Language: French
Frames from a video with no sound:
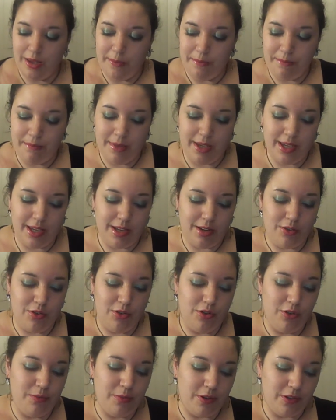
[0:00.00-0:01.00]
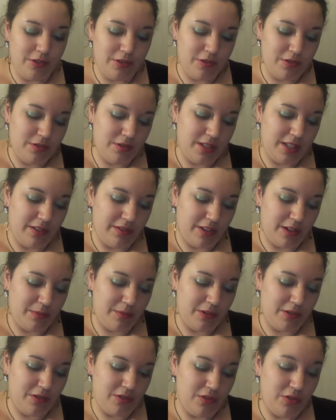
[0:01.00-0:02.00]
Mais le must, c'est
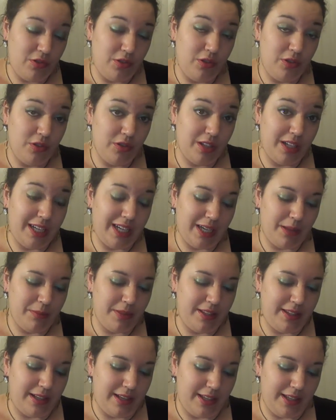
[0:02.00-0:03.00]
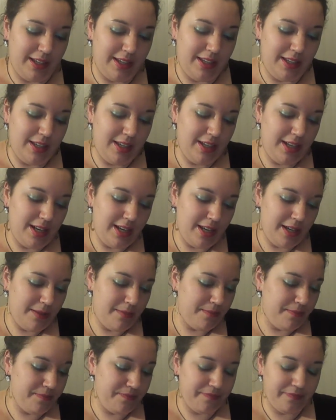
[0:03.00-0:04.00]
vraiment le gris métallique. Il
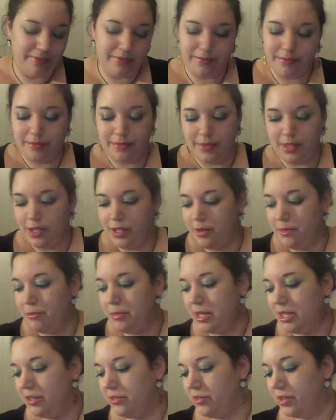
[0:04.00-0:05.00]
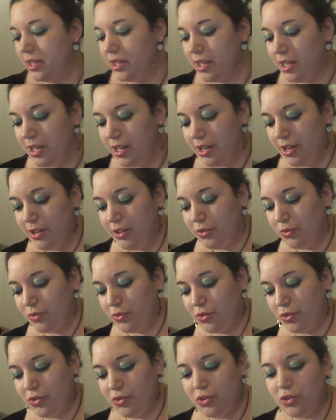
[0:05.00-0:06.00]
est magnifique.
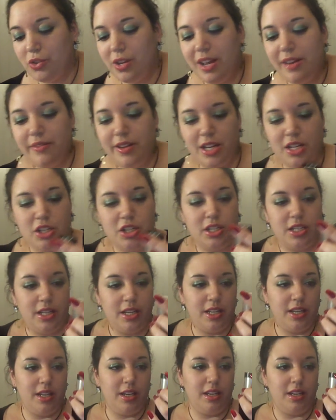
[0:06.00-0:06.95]
Donc je l'avais acheté